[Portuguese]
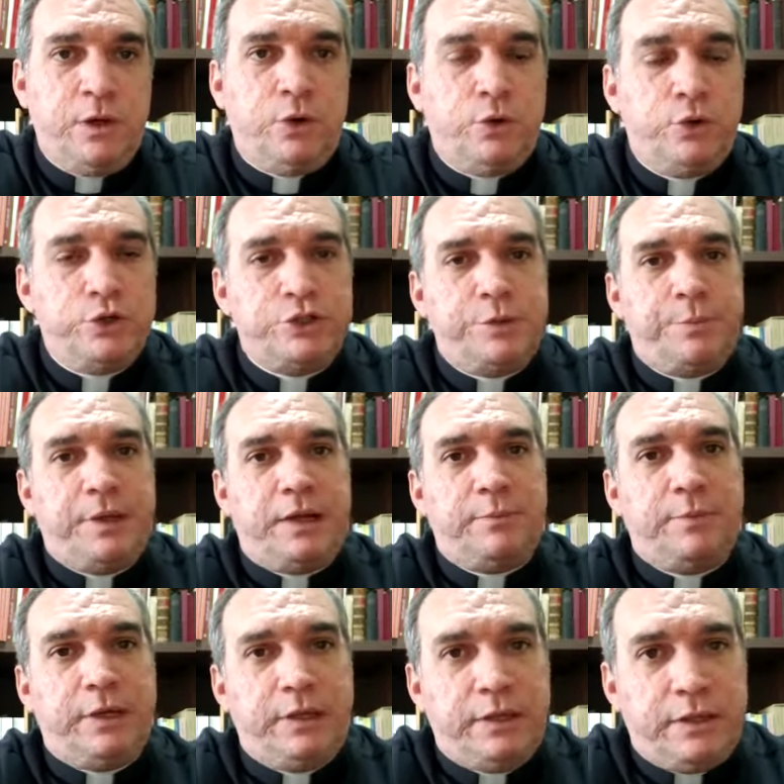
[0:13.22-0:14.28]
Hoje pela
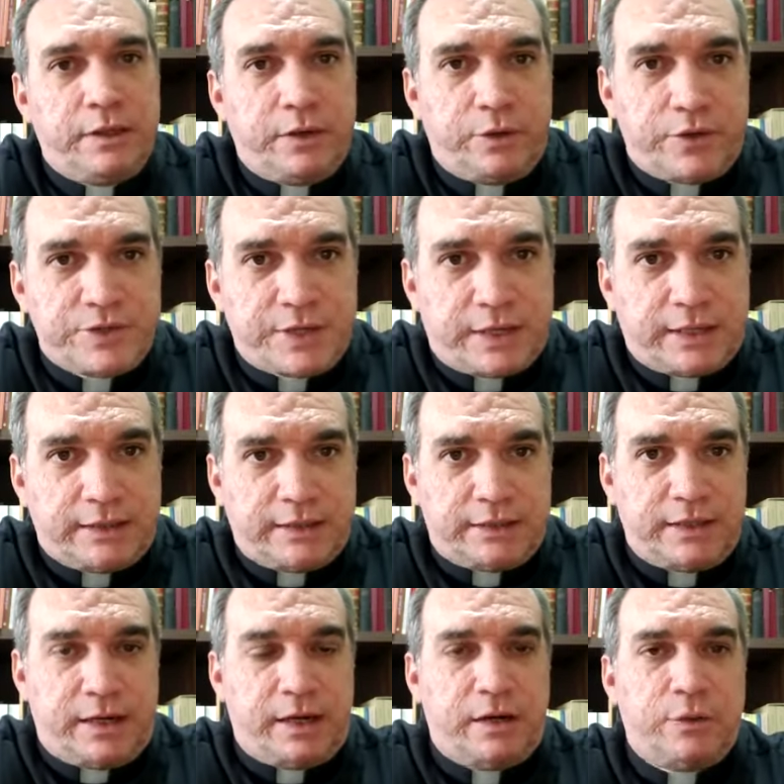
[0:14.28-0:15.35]
manhã, na nossa
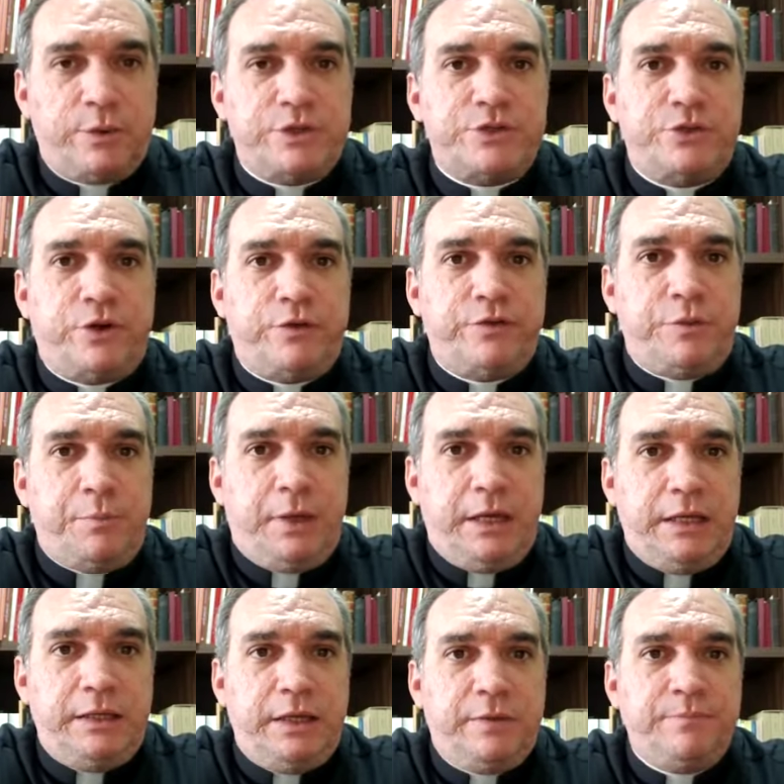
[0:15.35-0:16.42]
catedral, às nove e
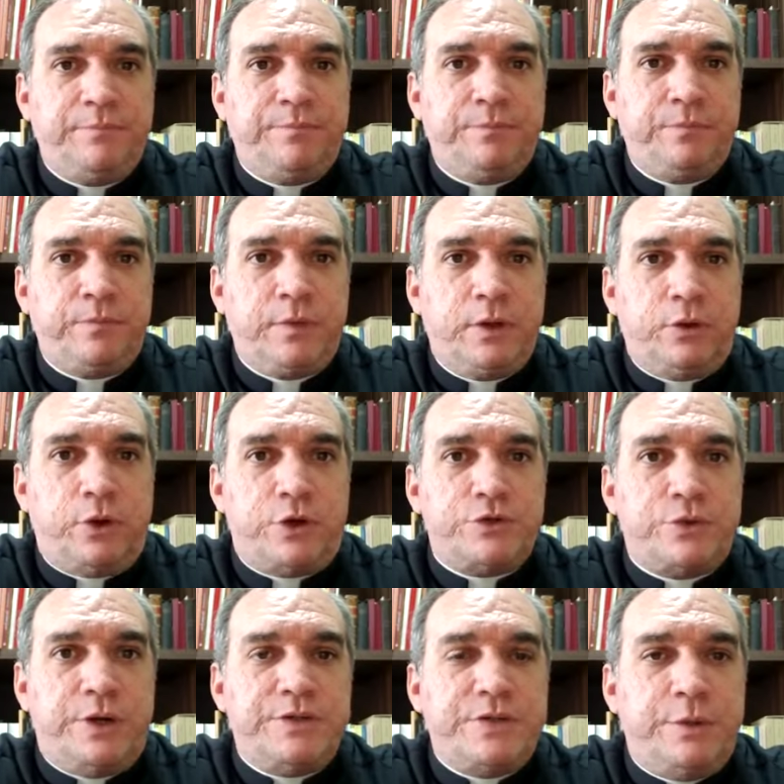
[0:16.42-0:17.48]
meia,
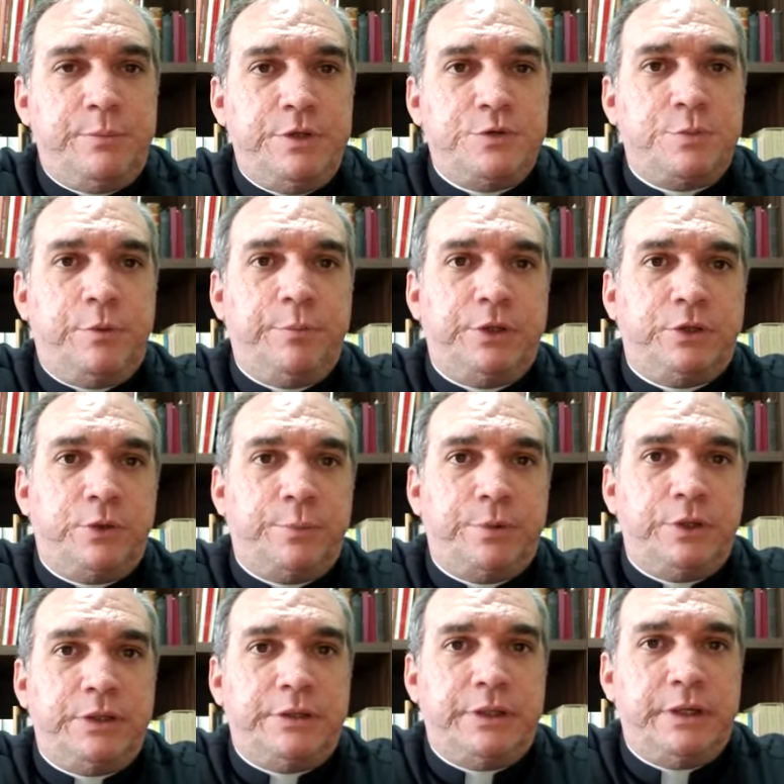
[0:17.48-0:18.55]
nosso arcebispo
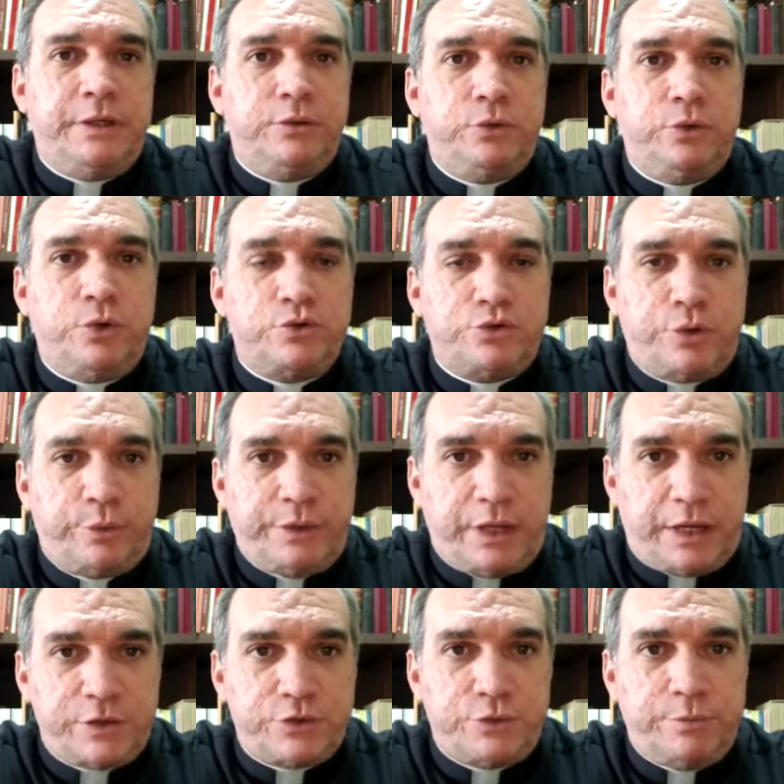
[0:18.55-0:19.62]
metropolitano, Dom João
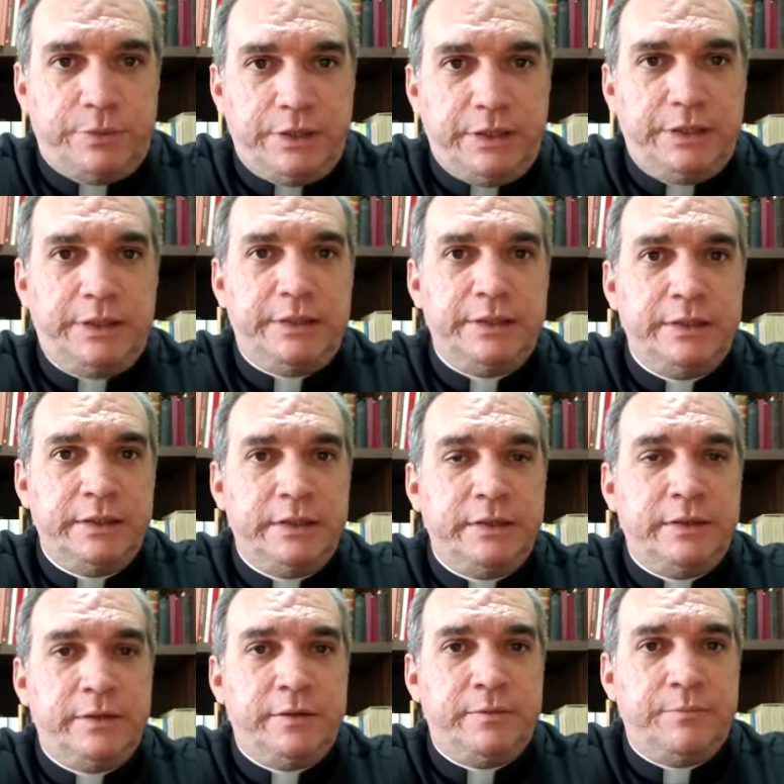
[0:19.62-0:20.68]
Inácio Miller,
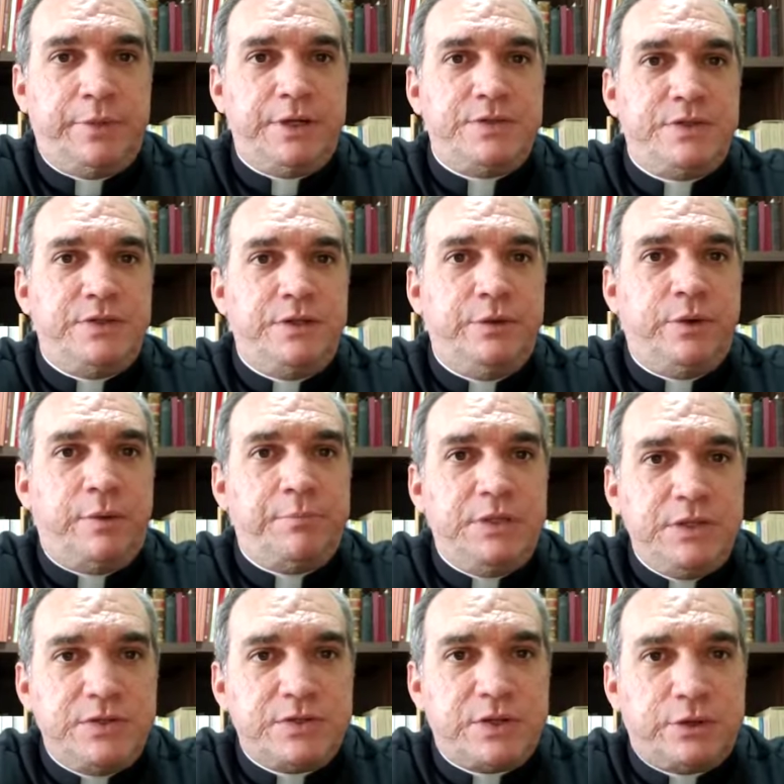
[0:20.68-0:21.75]
presidiu a
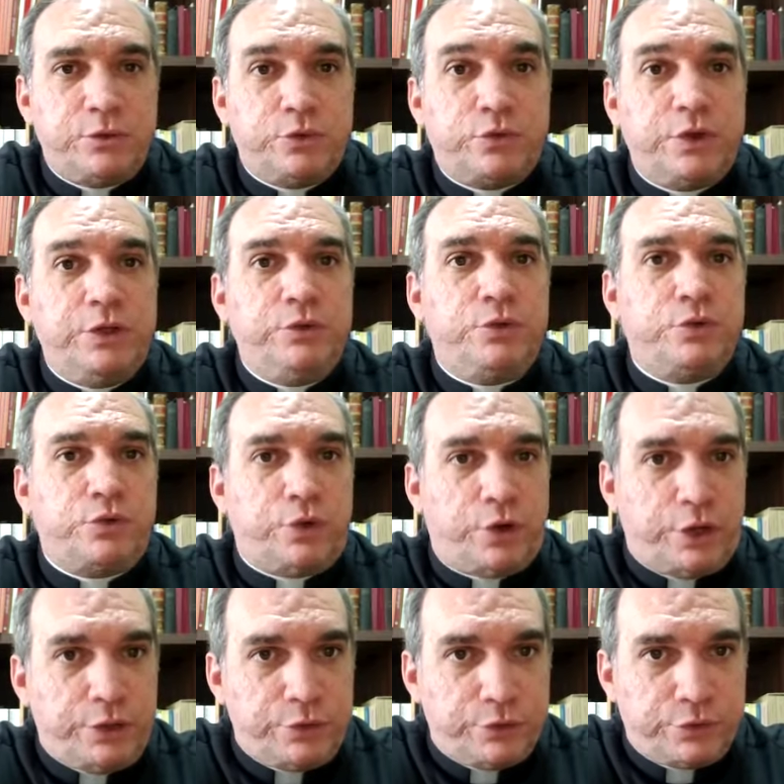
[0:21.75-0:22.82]
missa dos Santos
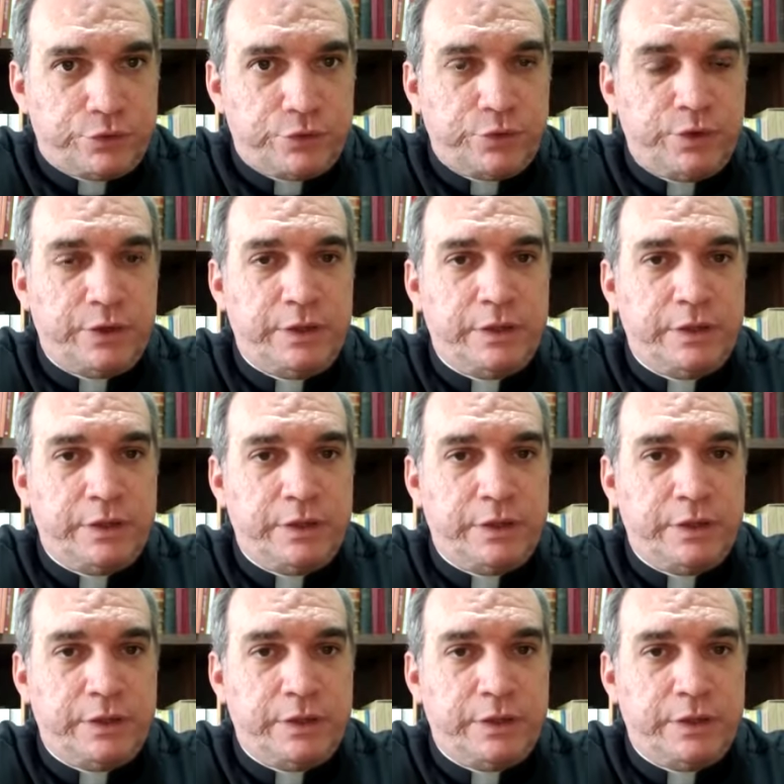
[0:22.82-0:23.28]
Óleos.